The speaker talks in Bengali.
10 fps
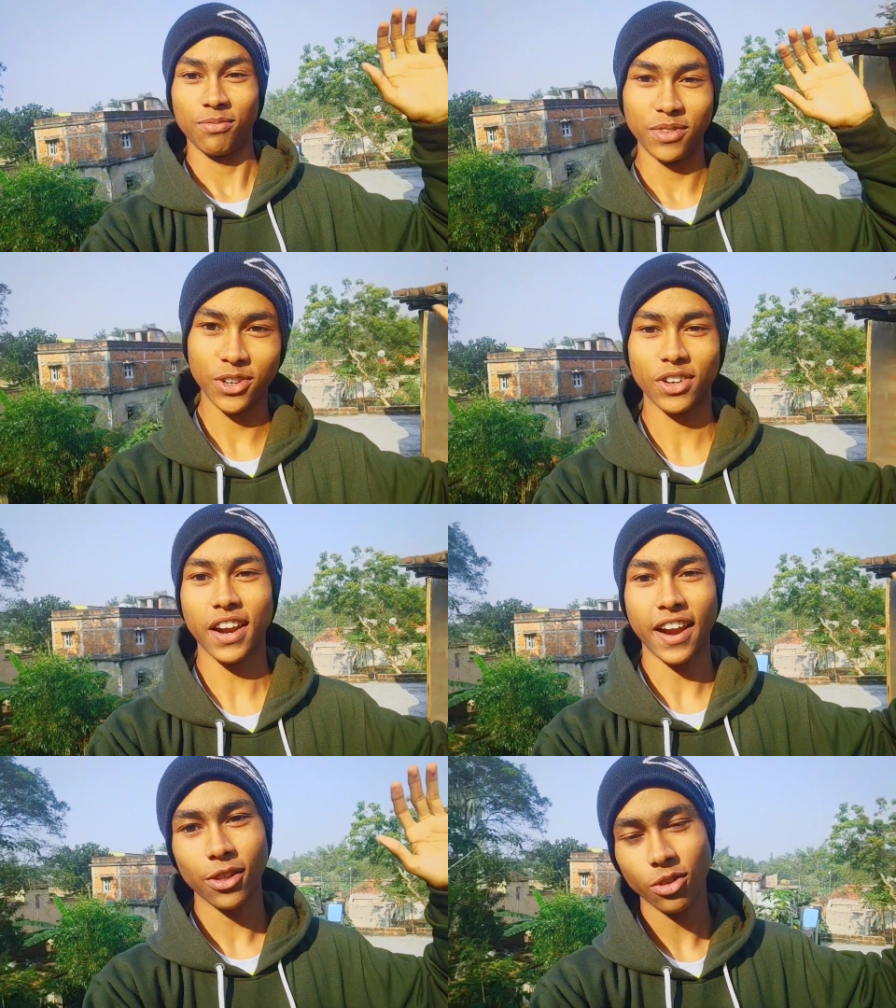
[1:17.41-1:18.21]
ভিডিওটা
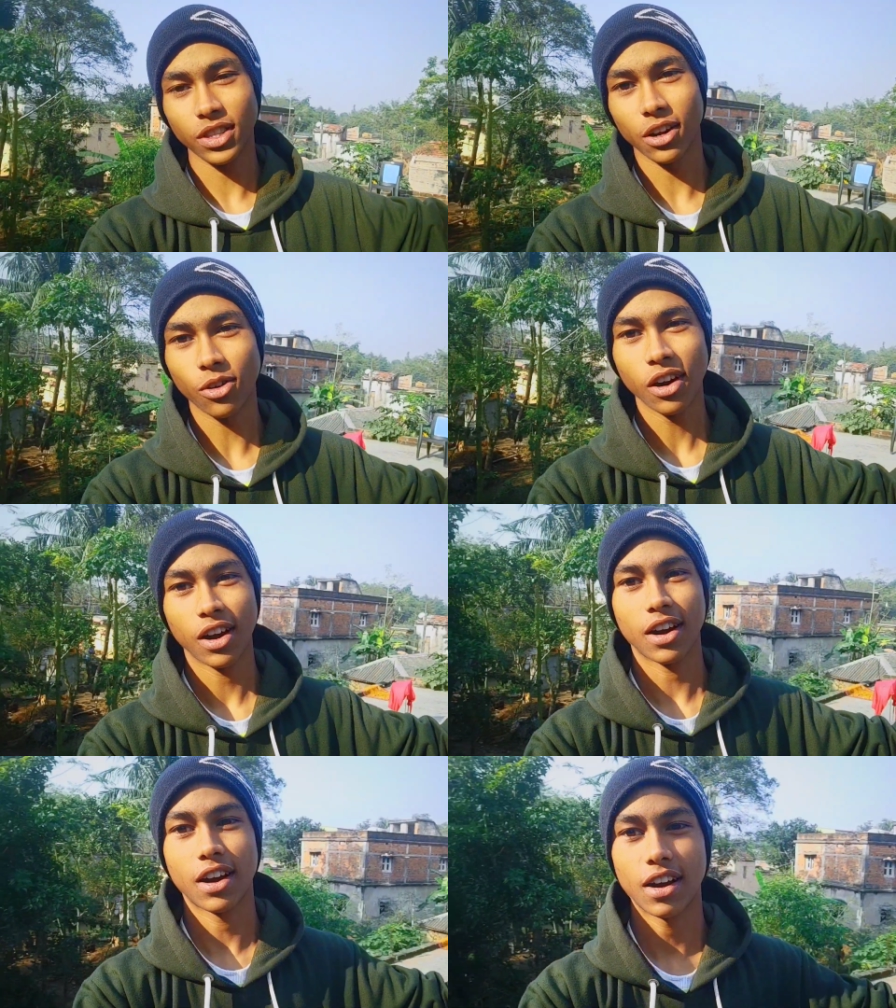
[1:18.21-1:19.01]
অ্যান্ড তক দেখো
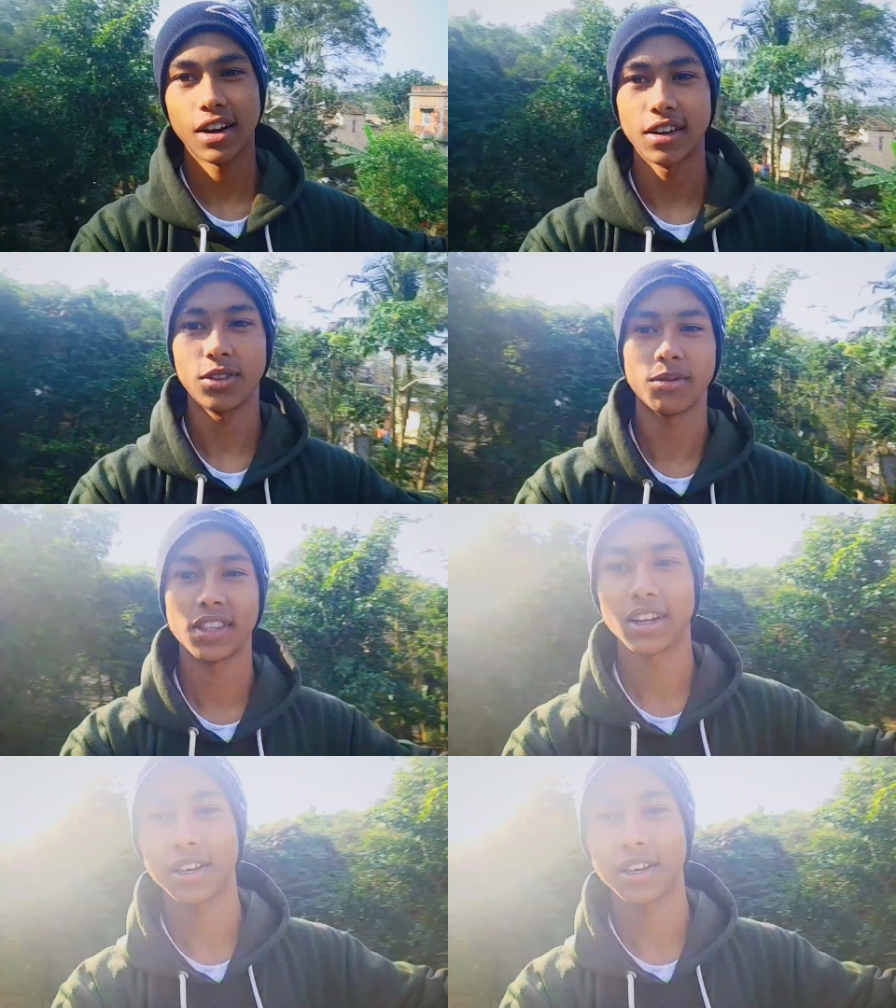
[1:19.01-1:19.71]
আর তোমাদের